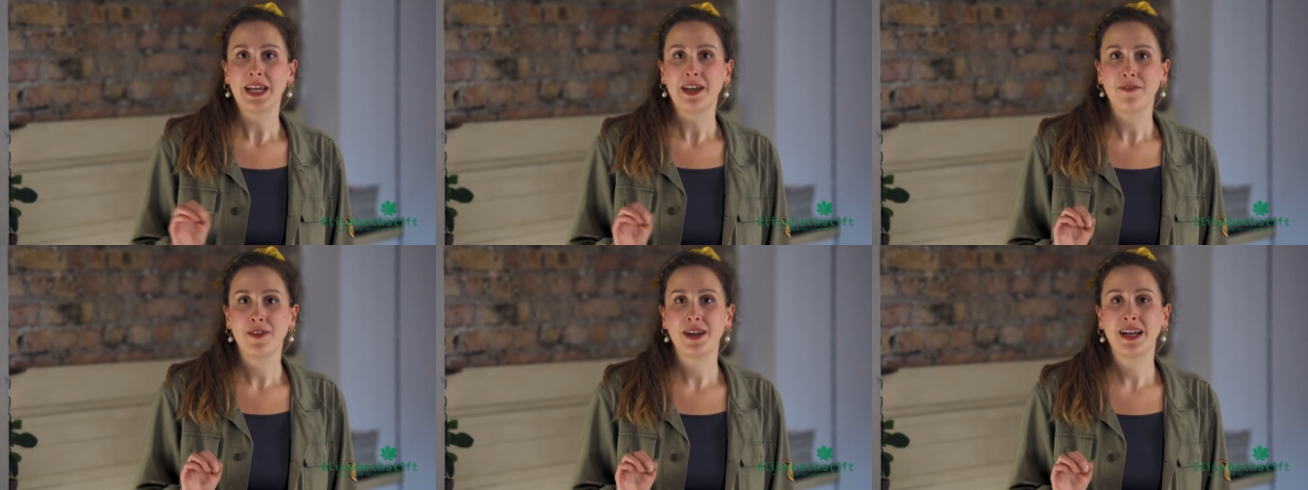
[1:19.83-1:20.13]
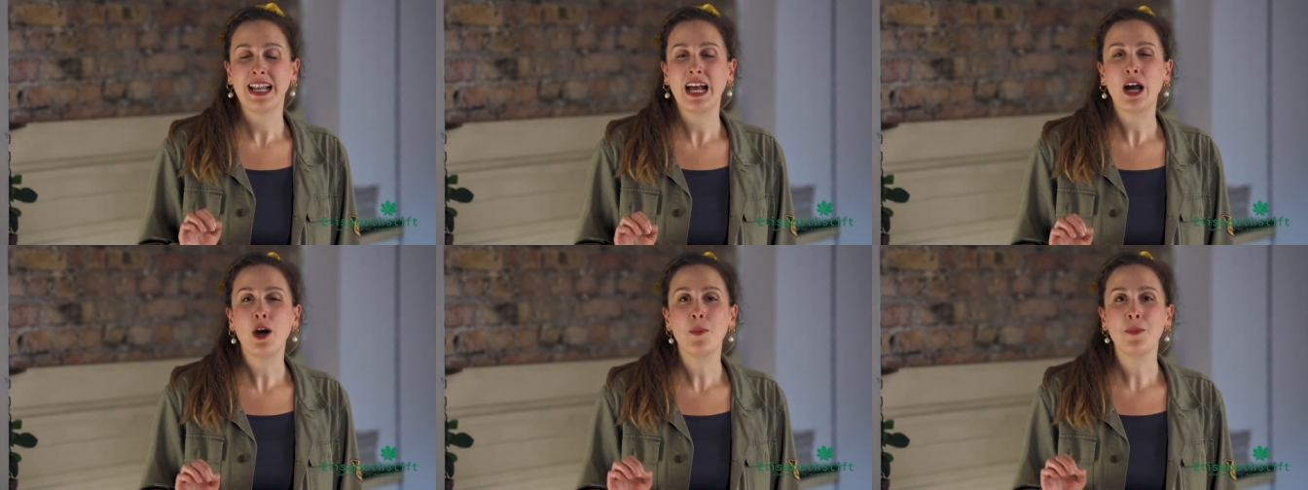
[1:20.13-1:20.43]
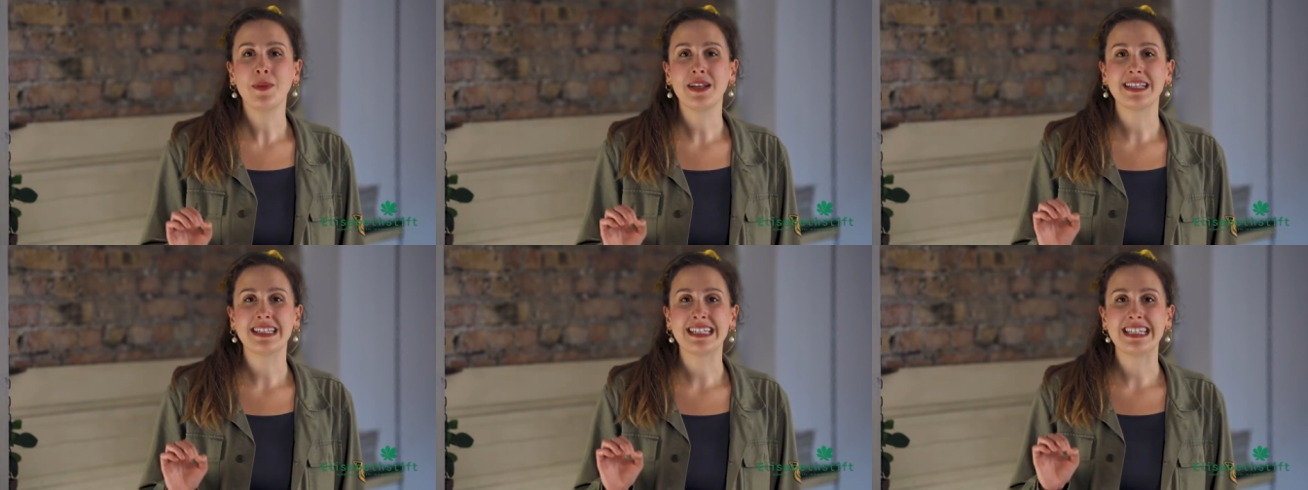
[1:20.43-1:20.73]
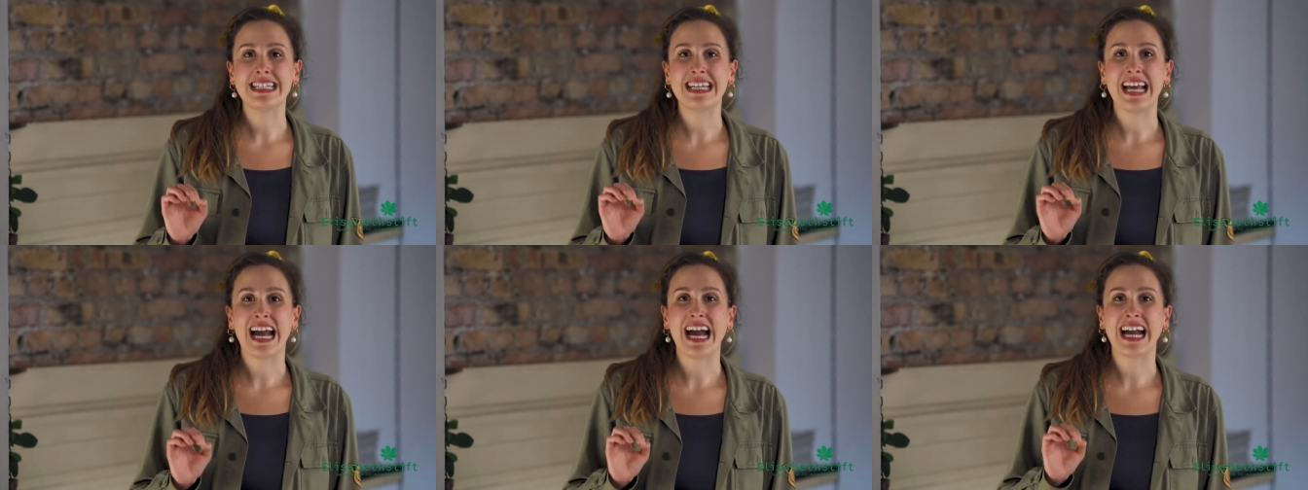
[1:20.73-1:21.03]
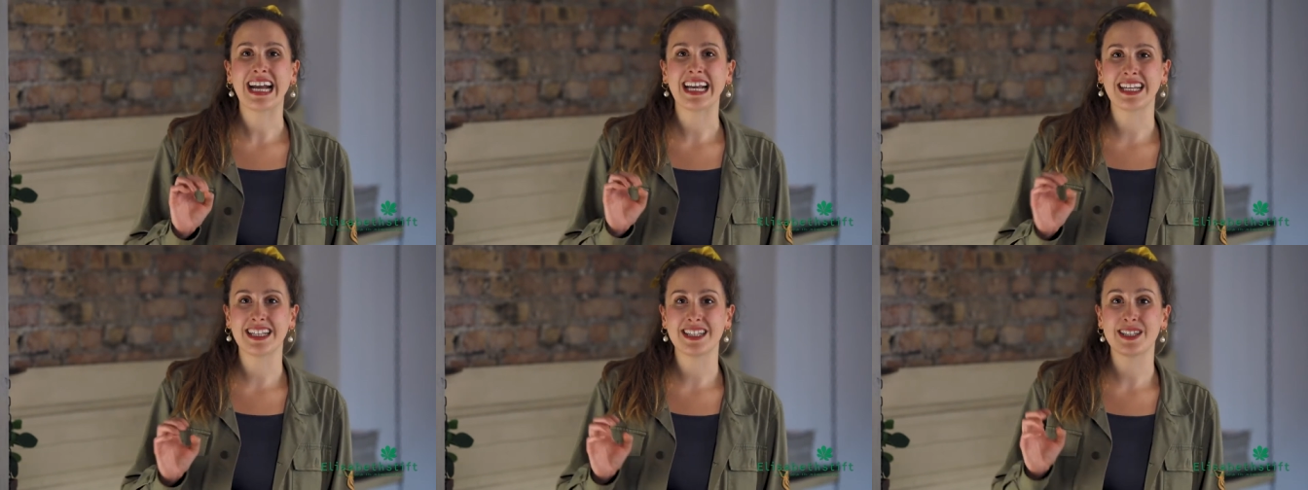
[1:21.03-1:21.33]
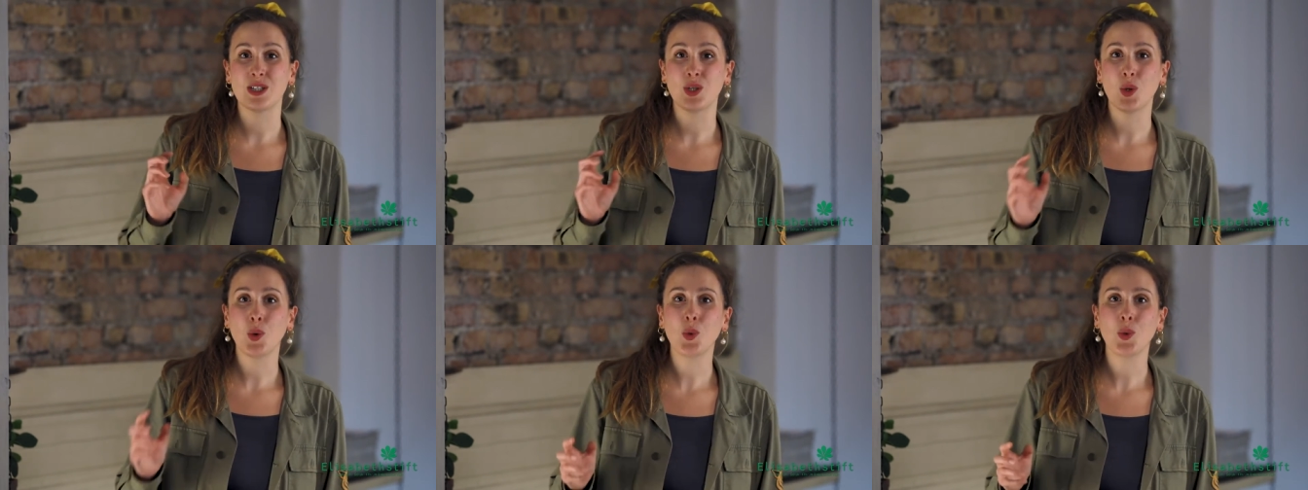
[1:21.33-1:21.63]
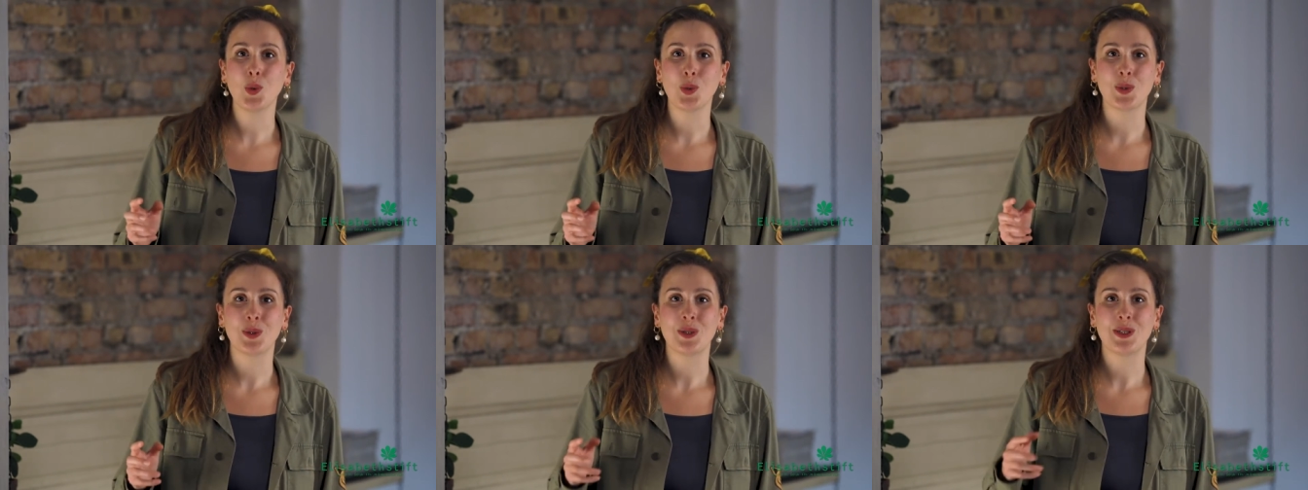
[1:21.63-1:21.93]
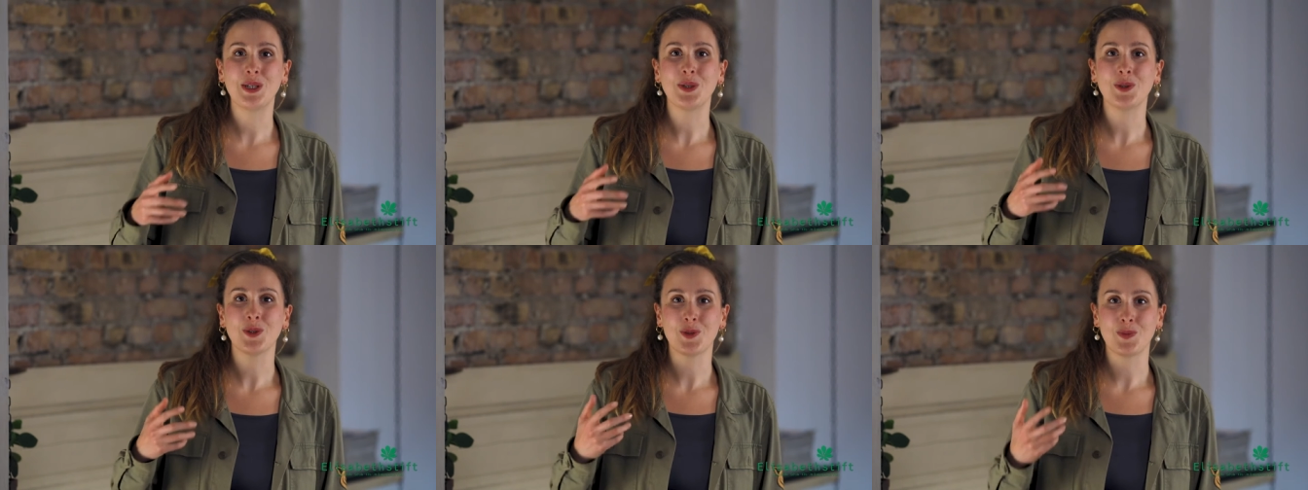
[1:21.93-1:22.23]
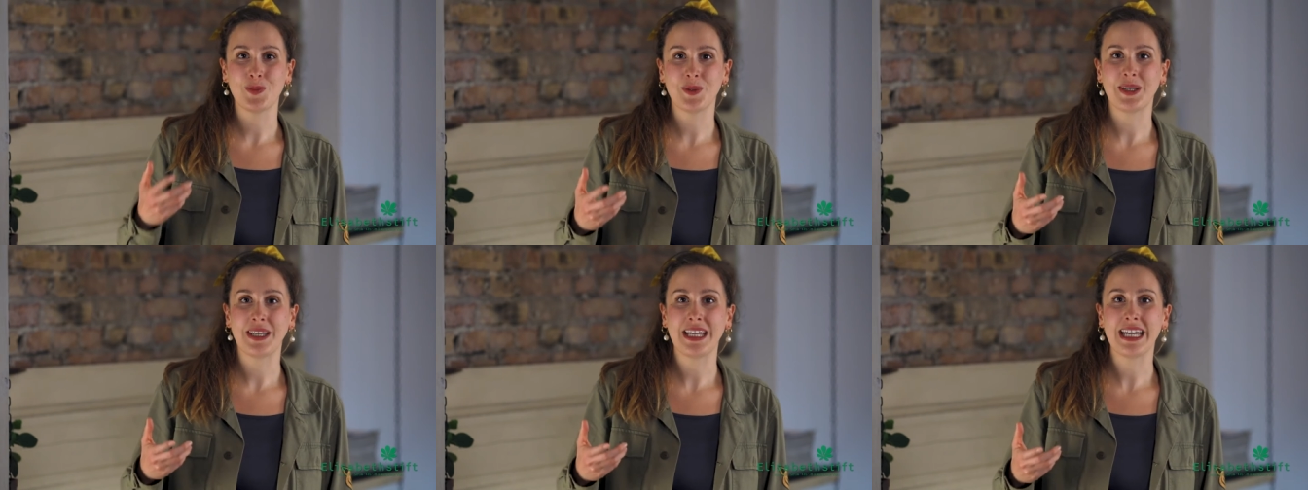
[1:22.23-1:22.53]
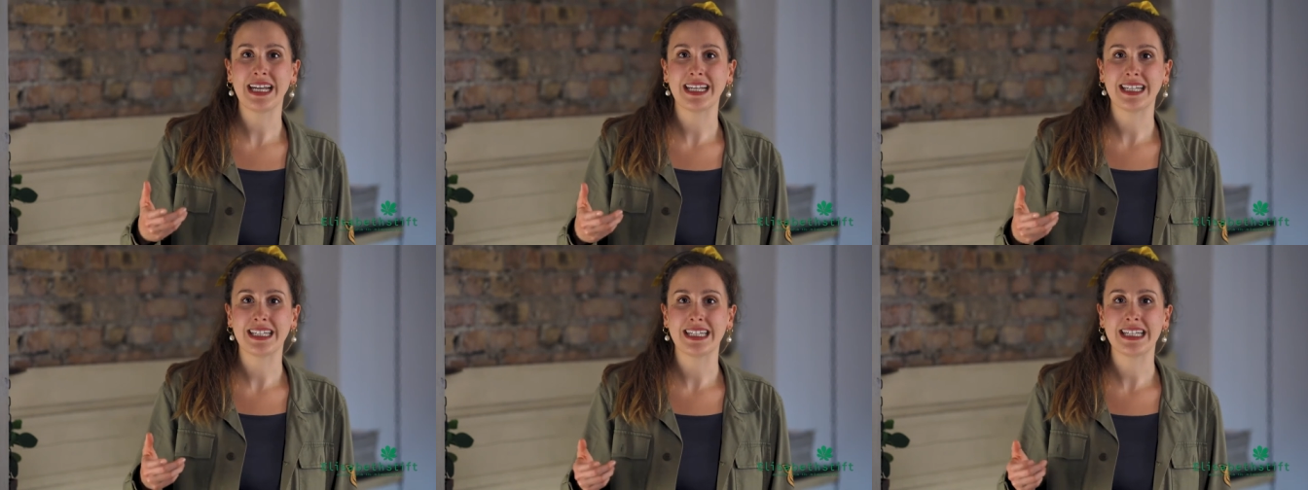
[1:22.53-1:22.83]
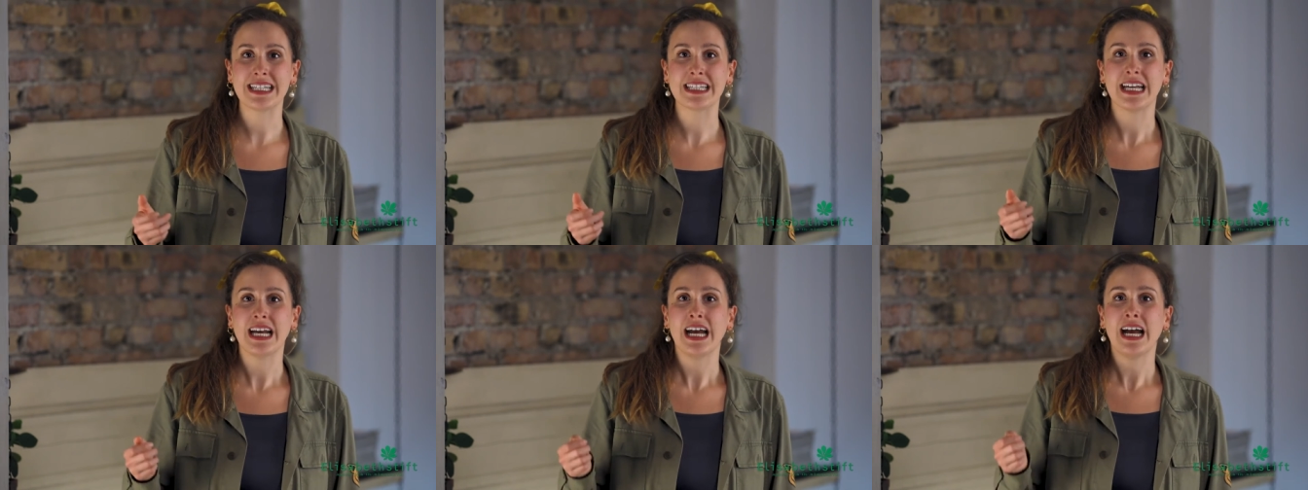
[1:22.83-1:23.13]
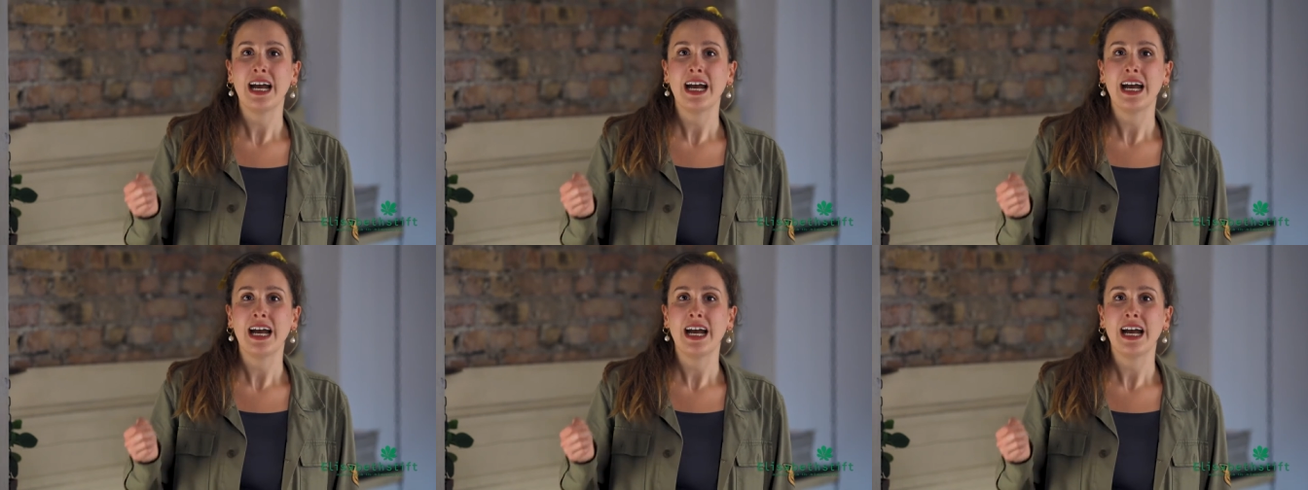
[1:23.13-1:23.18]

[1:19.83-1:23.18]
Wir glauben, dass die Aggression, die uns begegnet,